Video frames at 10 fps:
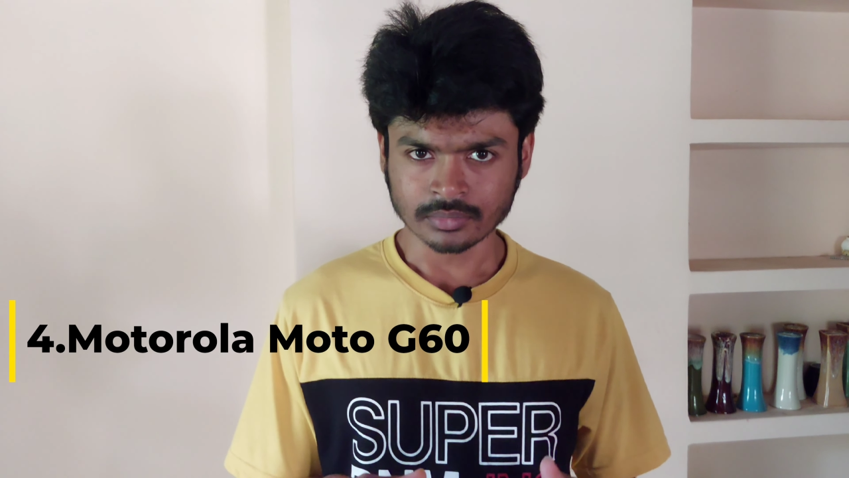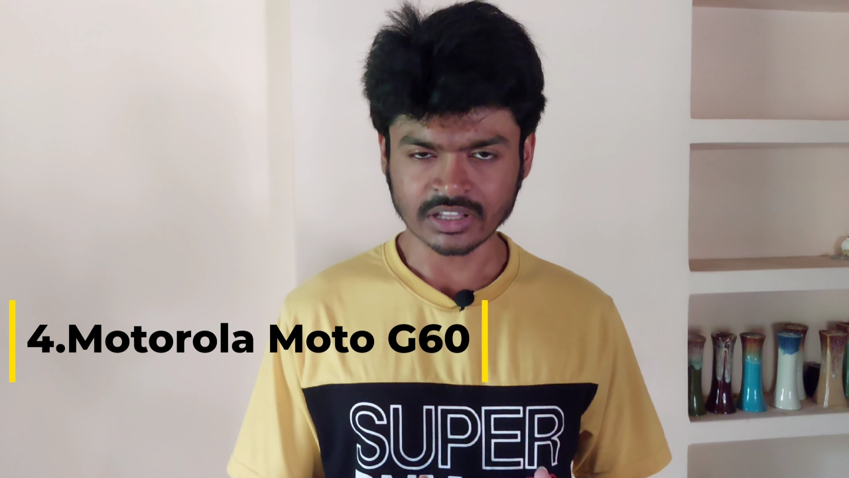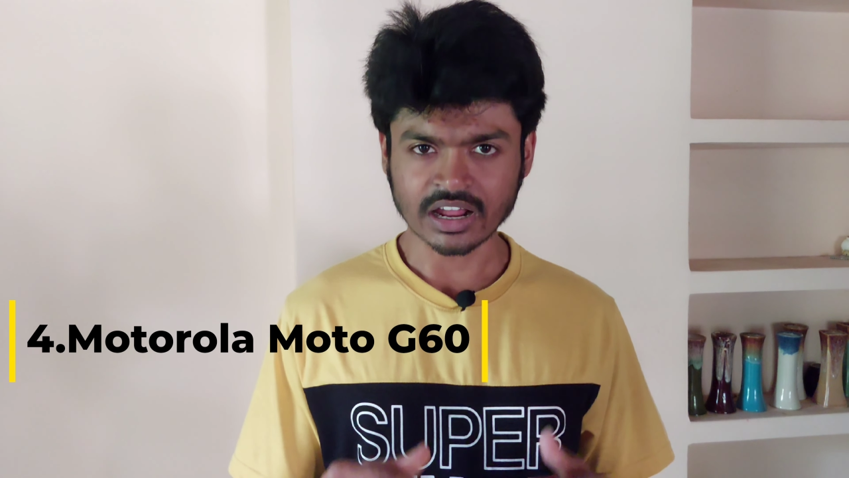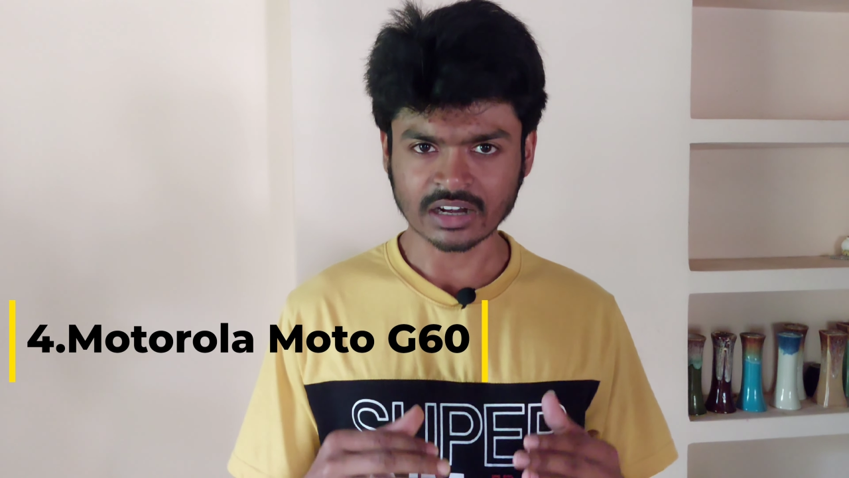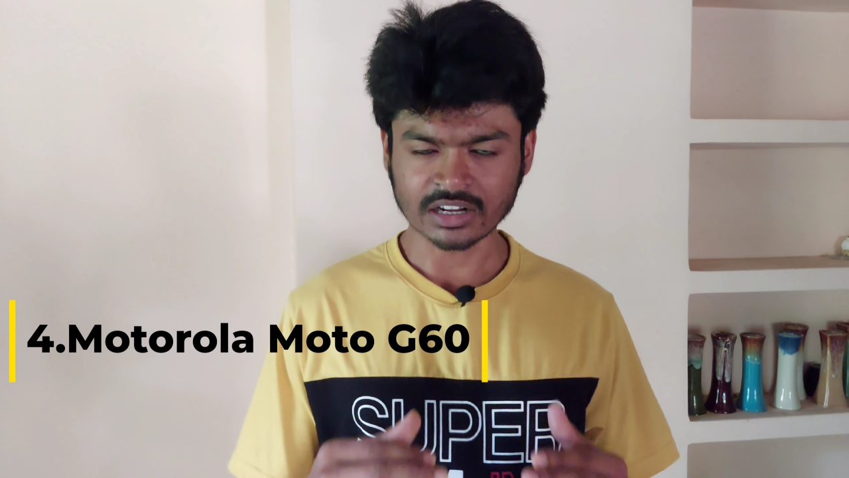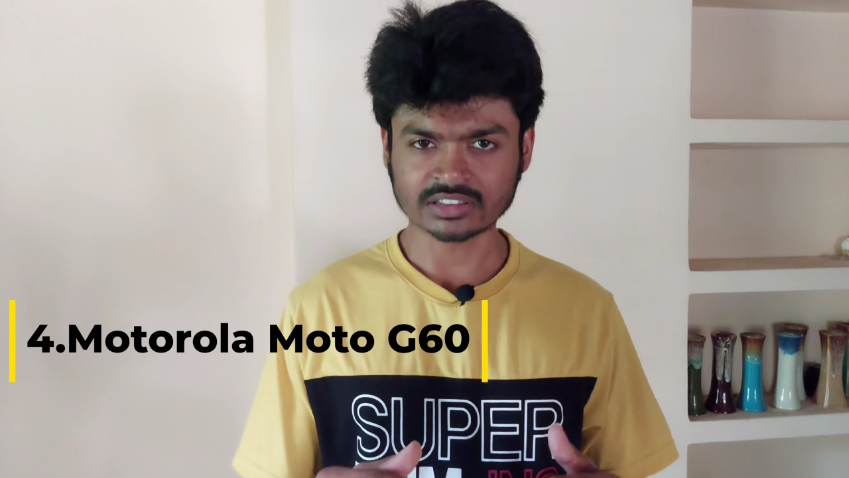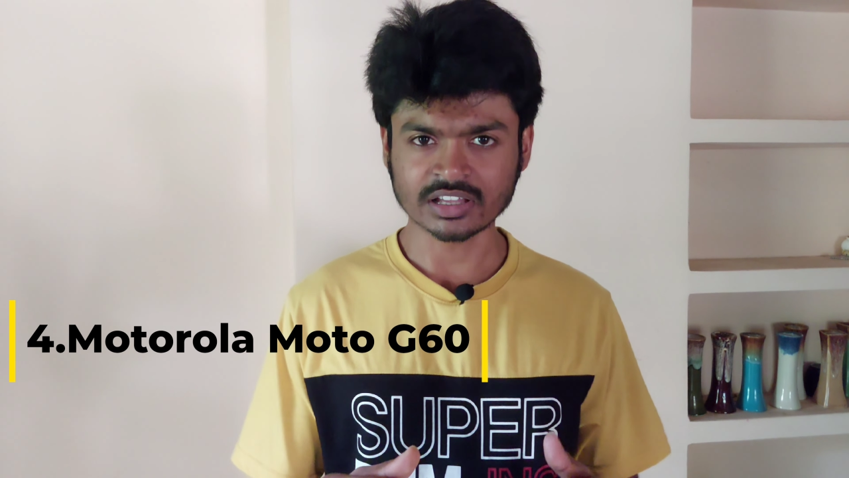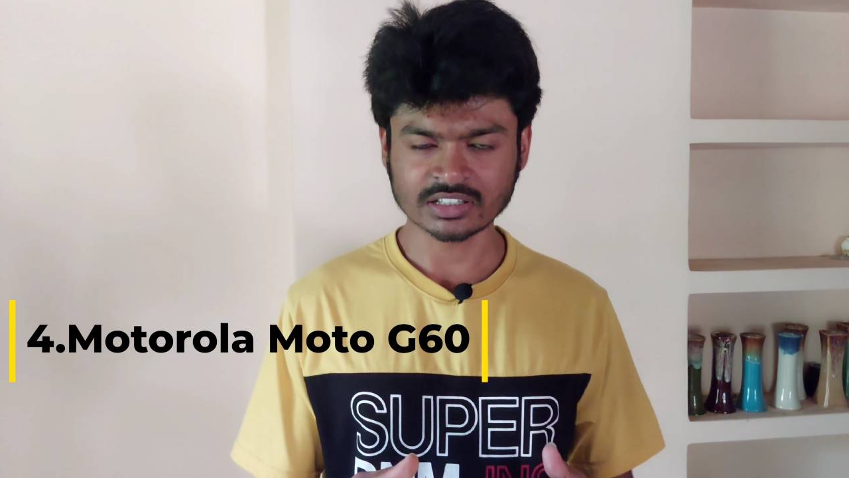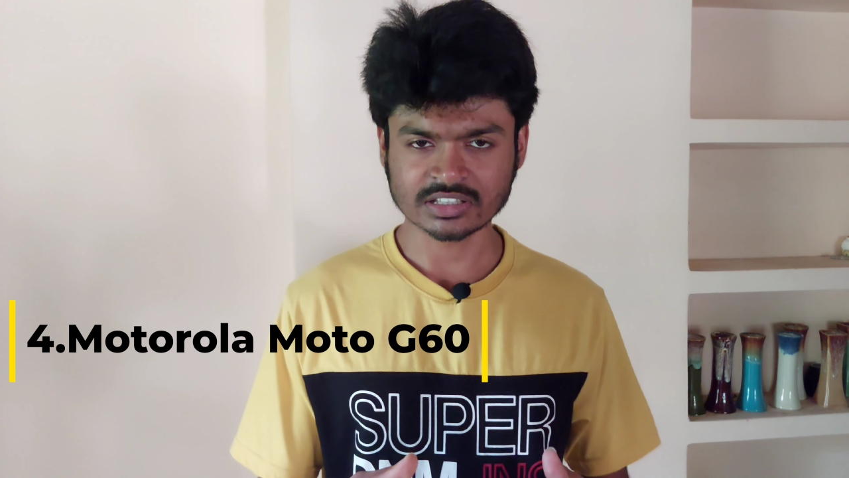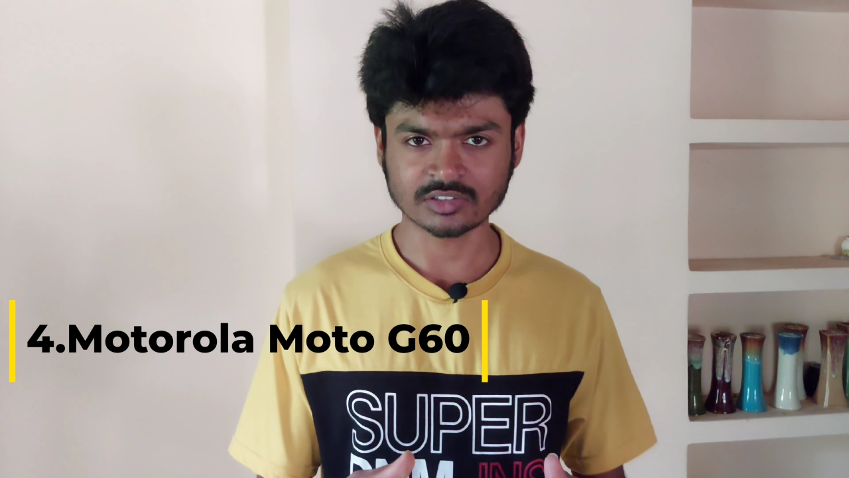में रन
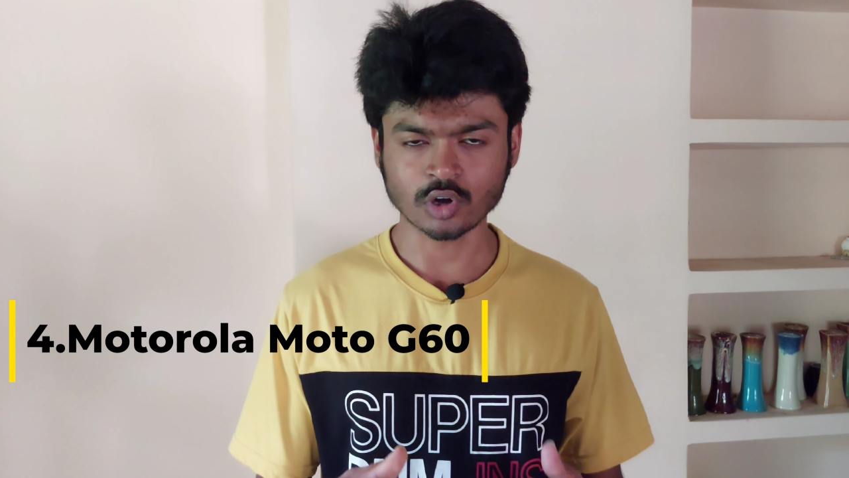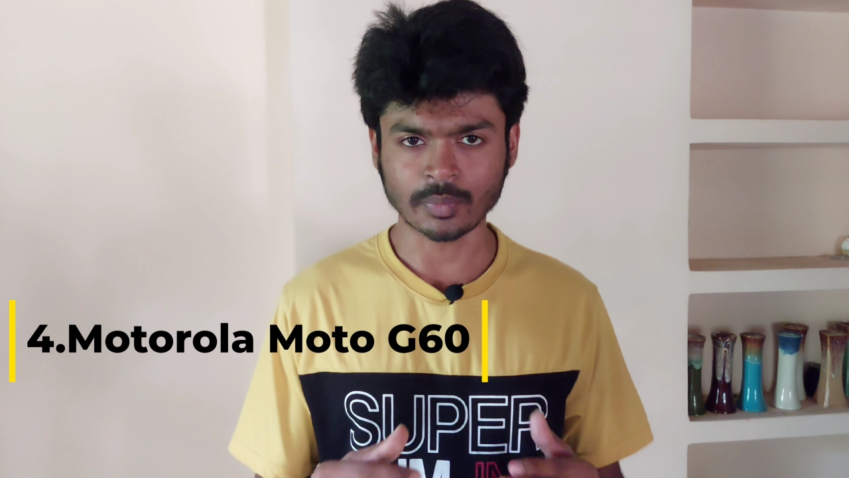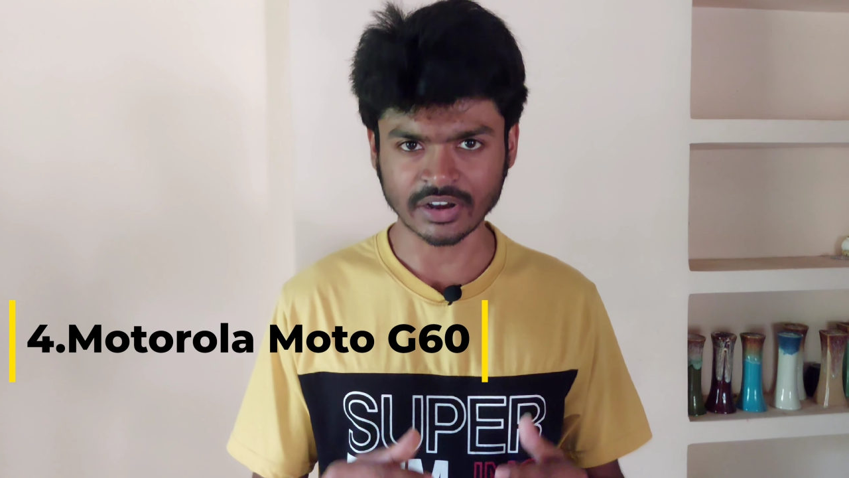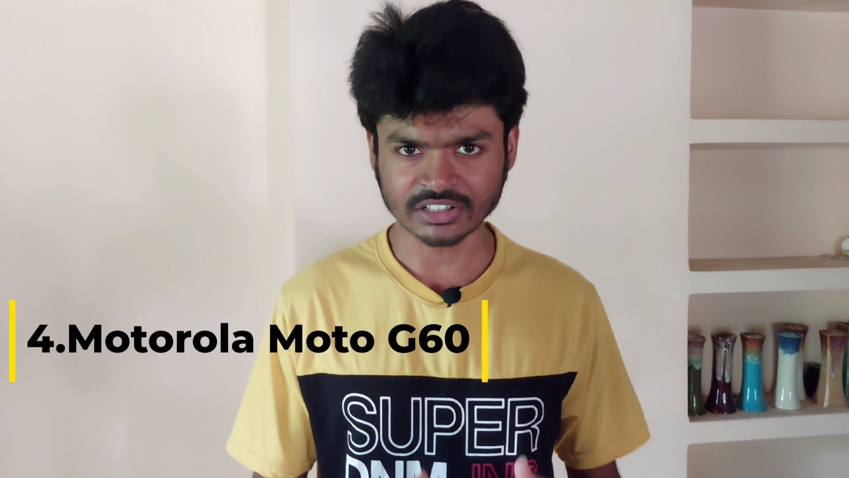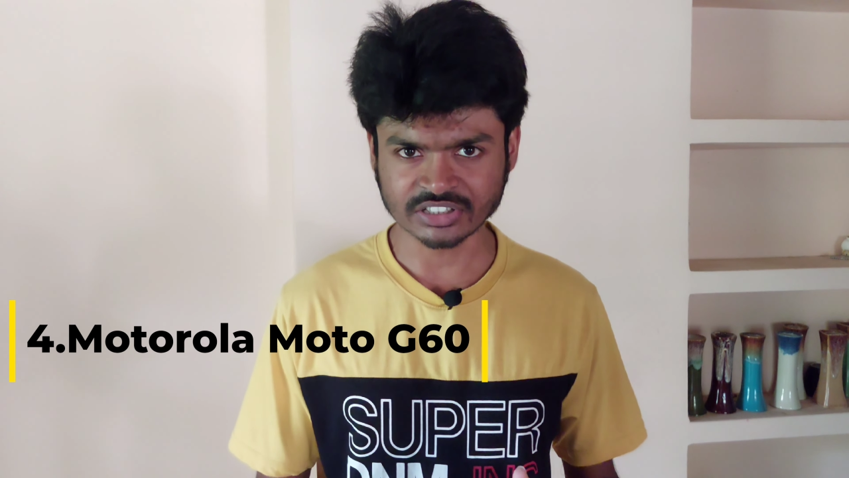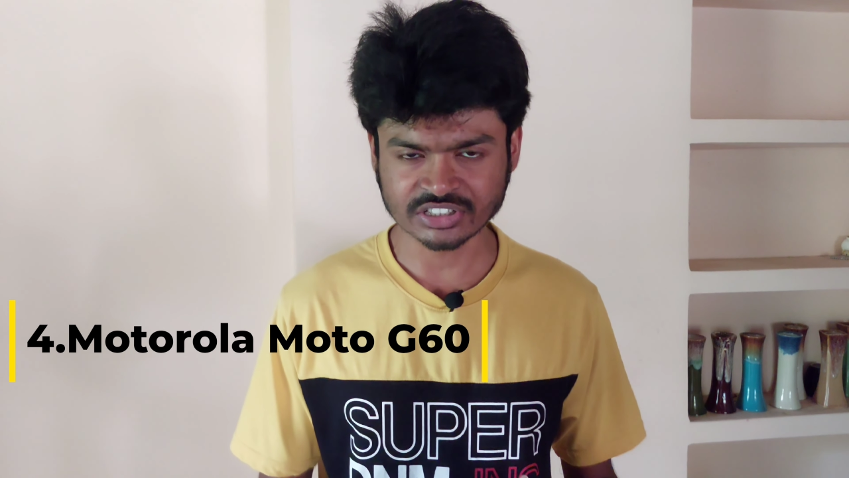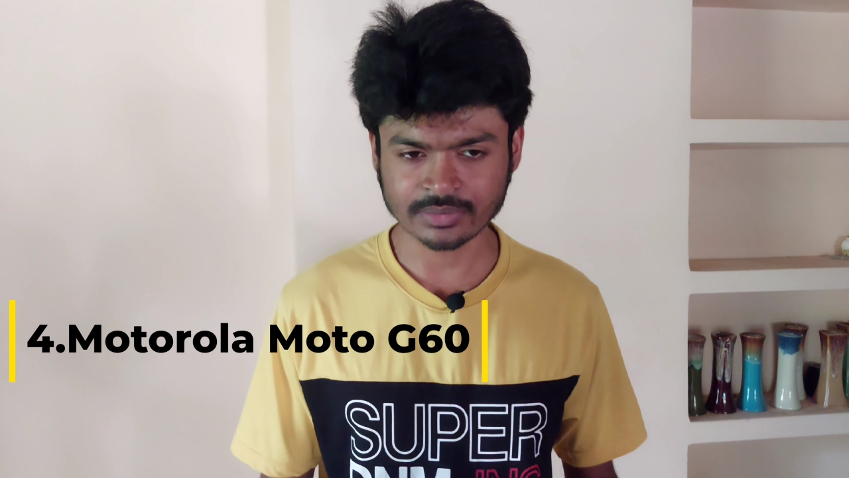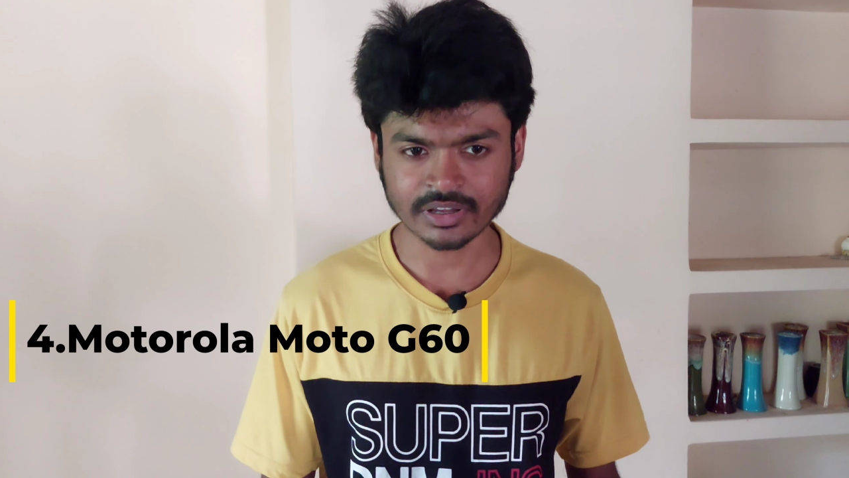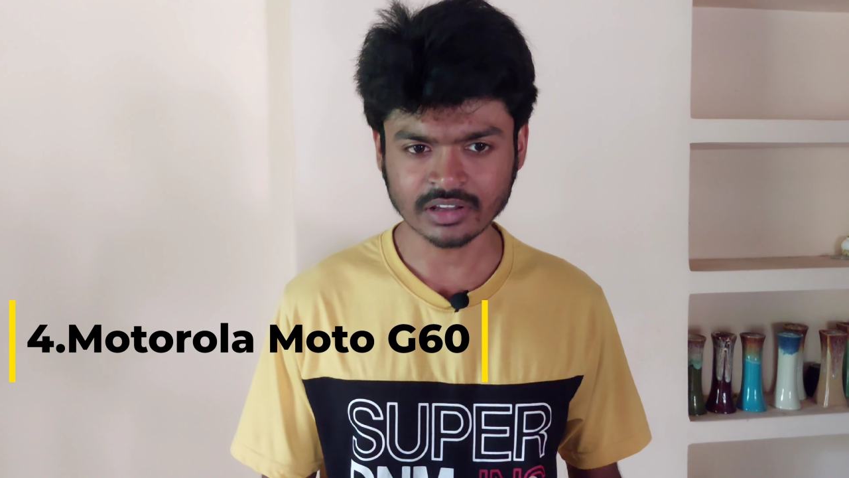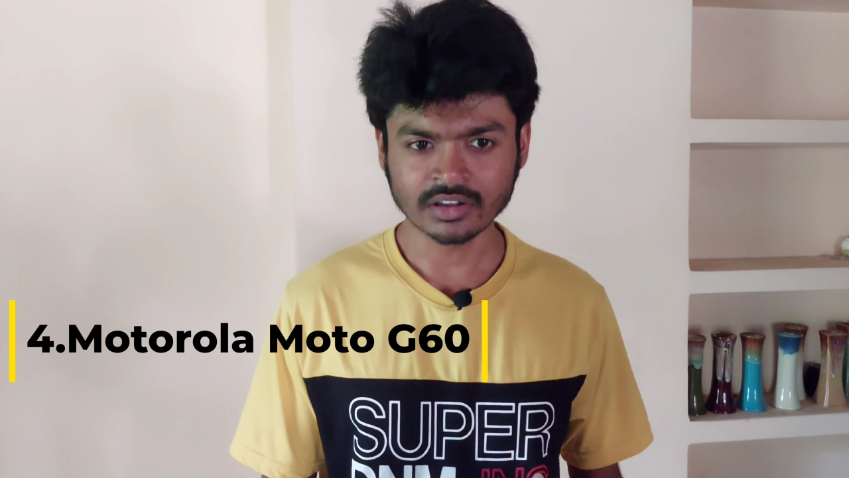करता है इसका जो ऑपरेटिंग
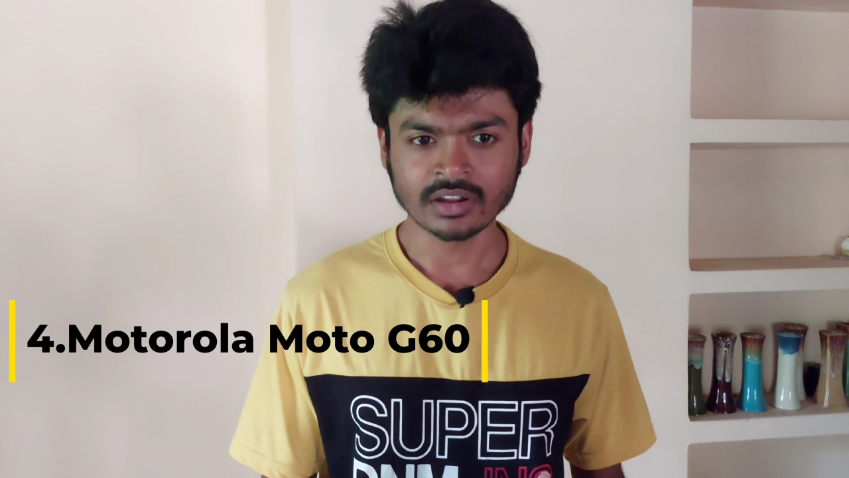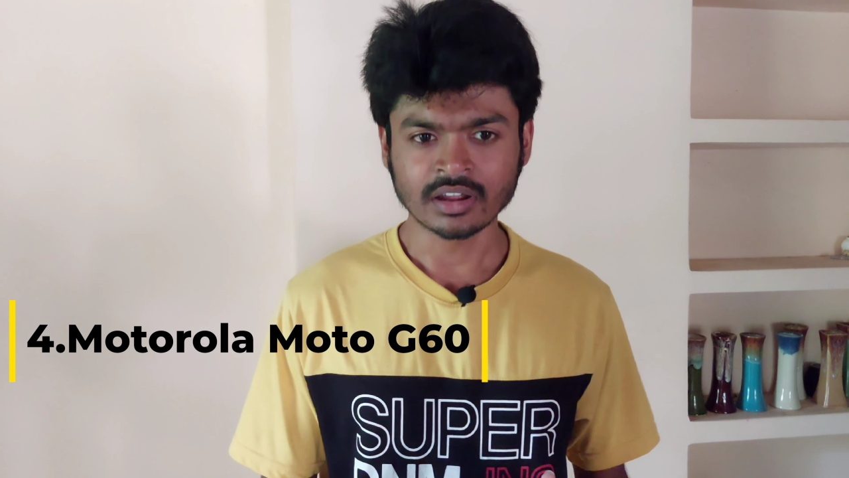सिस्टम है